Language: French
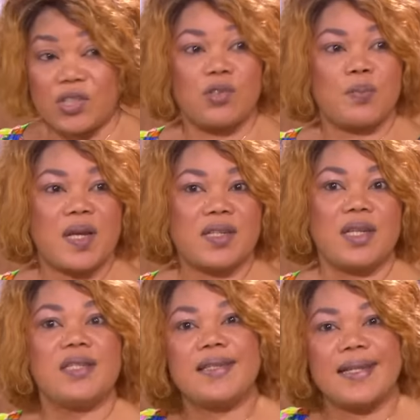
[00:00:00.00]
suis passée,
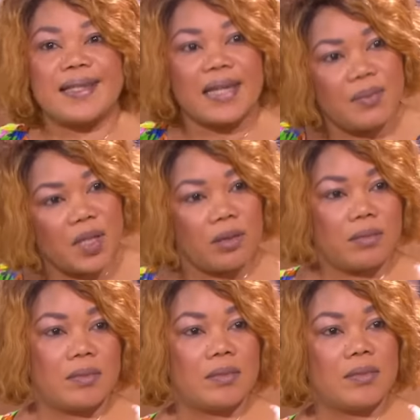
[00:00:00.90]
c'était très bien.
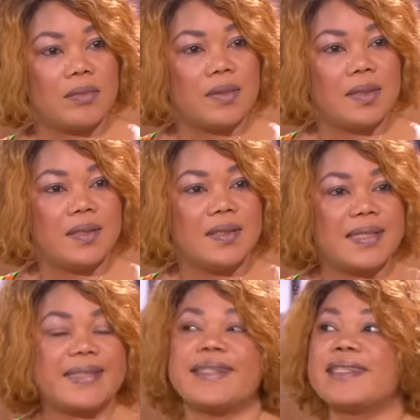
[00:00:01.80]

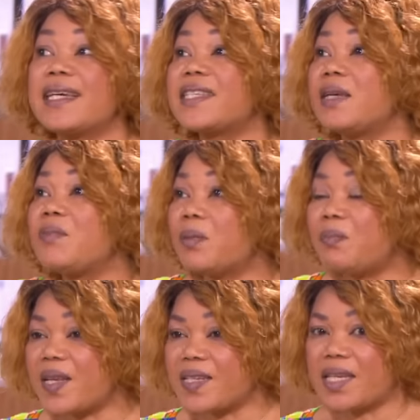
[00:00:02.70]
Ça s'est très, très bien
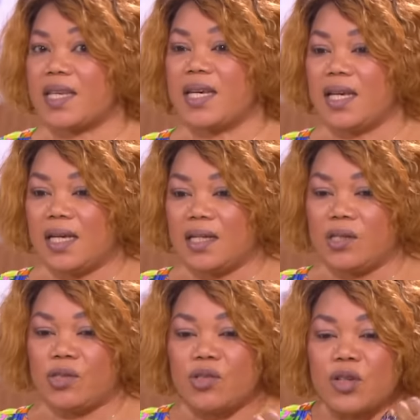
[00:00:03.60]
passé.
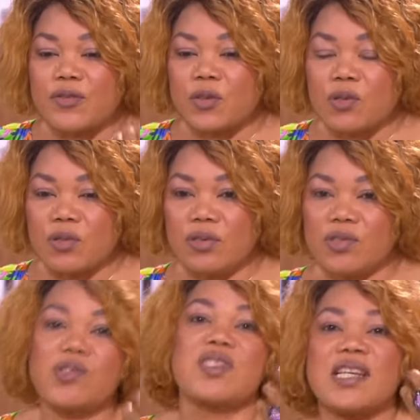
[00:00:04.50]
Sauf que
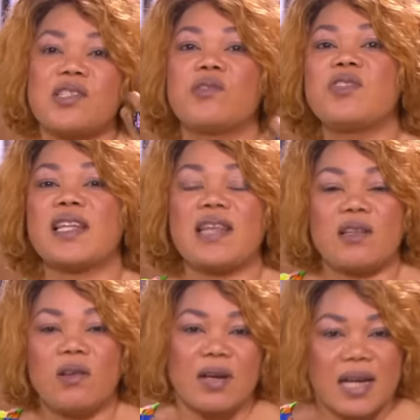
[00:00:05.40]
jusqu'à ce que j'atteigne
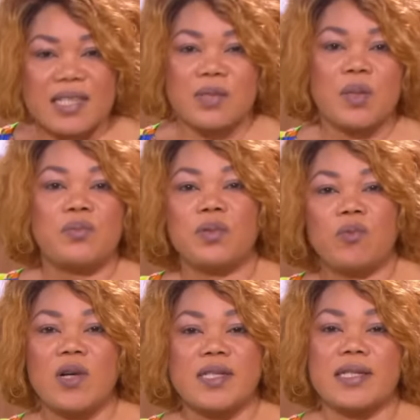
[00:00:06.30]
l'orgasme, pour
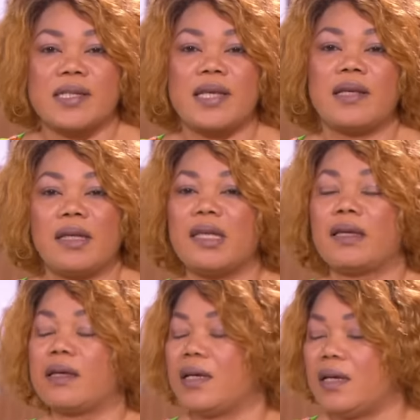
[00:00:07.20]
moi, c'était
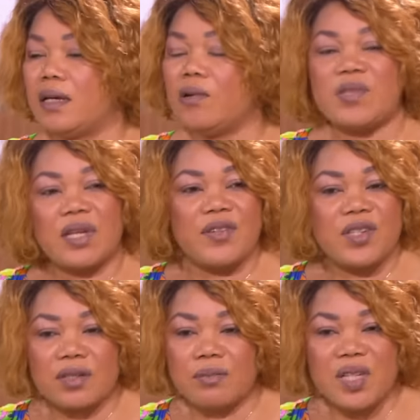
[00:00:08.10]
le
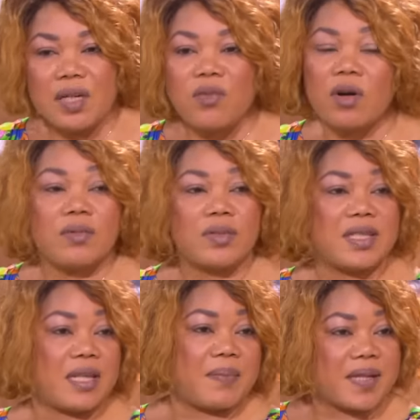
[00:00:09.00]
service minimum.
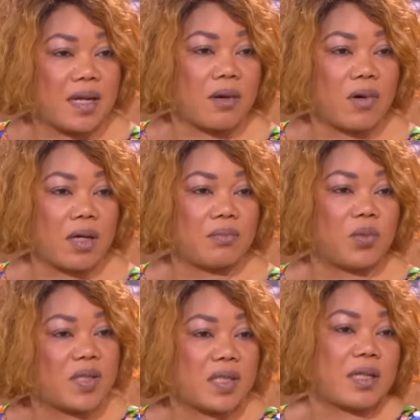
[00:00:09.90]
C'était pas ça, quoi. Pour
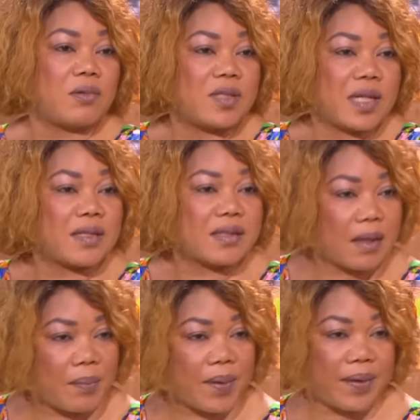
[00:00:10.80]
moi, c'était le sexe
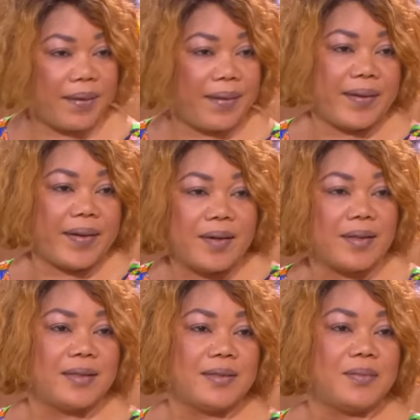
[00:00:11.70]
simple. Mais
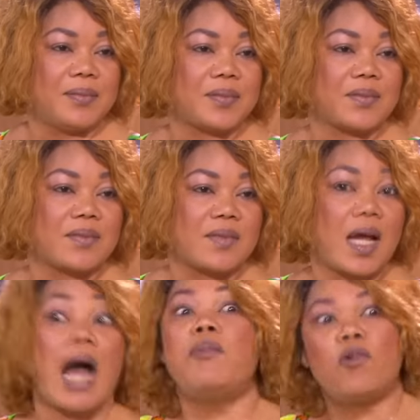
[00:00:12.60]
c'était mieux.
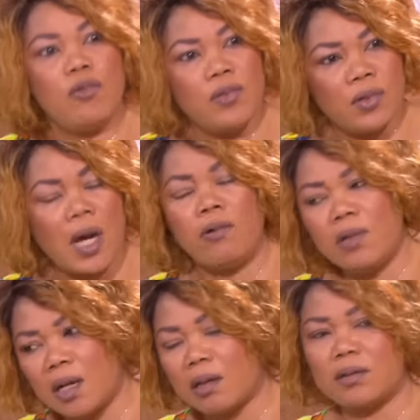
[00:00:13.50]
Ah, beaucoup mieux. Ah, Mais
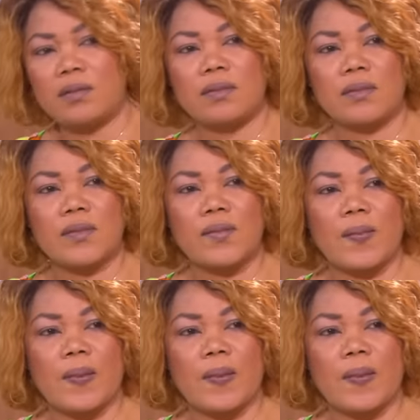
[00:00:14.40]
alors après, ça a été de